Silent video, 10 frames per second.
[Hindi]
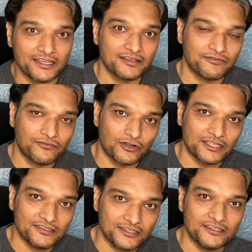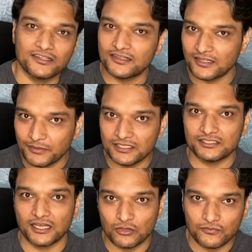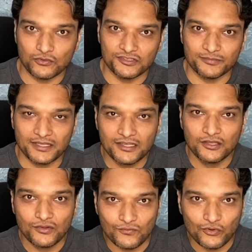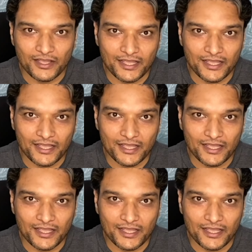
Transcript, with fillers: कि 14 सीरीज के सभी चारों फोन्स में वो है